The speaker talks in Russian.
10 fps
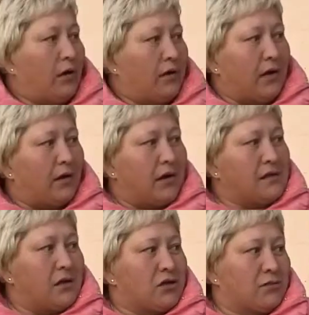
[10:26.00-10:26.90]
я, как
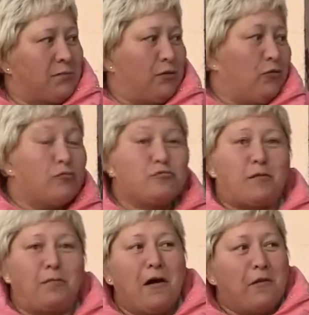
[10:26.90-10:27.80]
старший по дому, мне
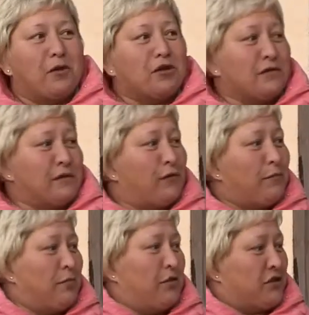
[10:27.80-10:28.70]
прежде всего
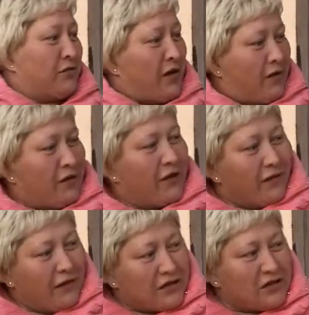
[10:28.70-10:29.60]
переживают
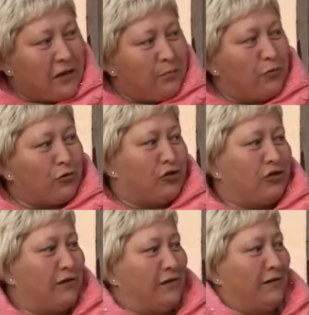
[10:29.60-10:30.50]
наш заборчик,